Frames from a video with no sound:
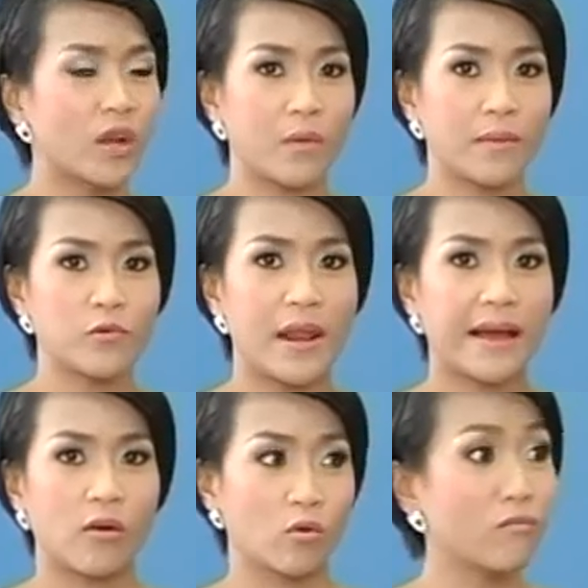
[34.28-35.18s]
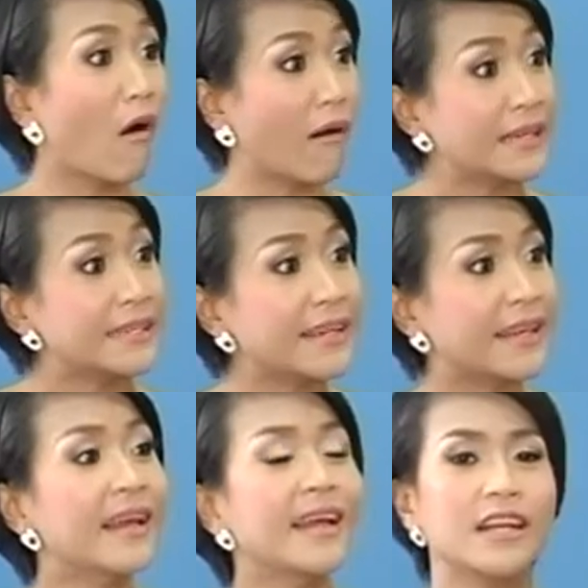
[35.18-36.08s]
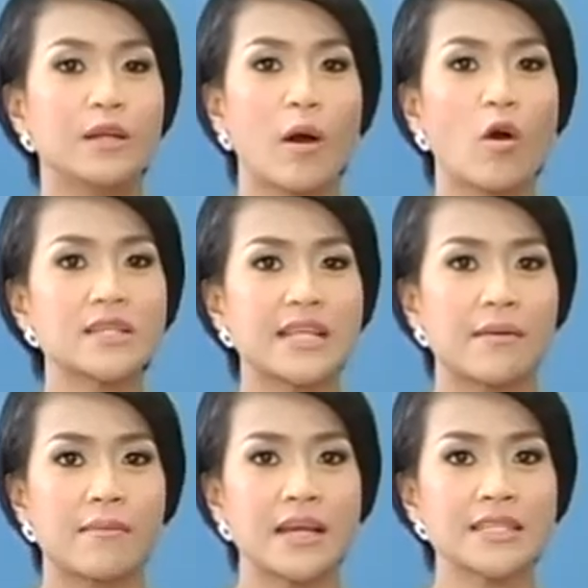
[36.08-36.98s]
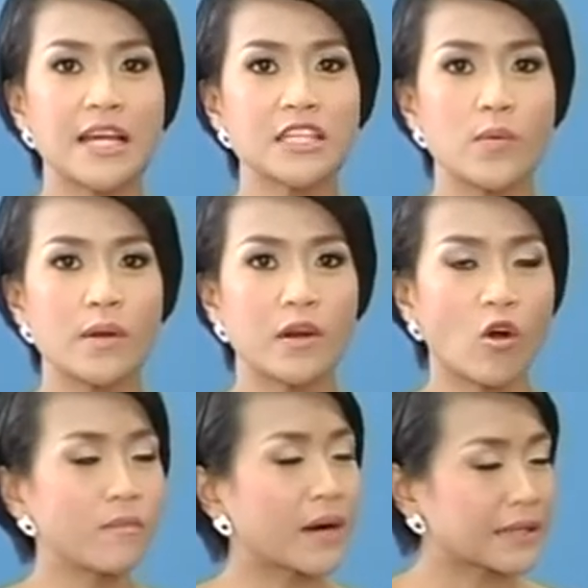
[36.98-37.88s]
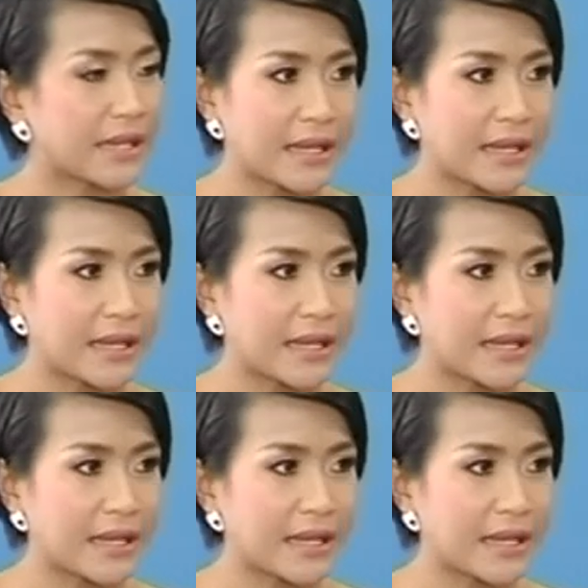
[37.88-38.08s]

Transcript: ในความดูแลของคุณหมอเลย หรือบางคนสามารถใช้ชีวิตเหมือนคนปกติ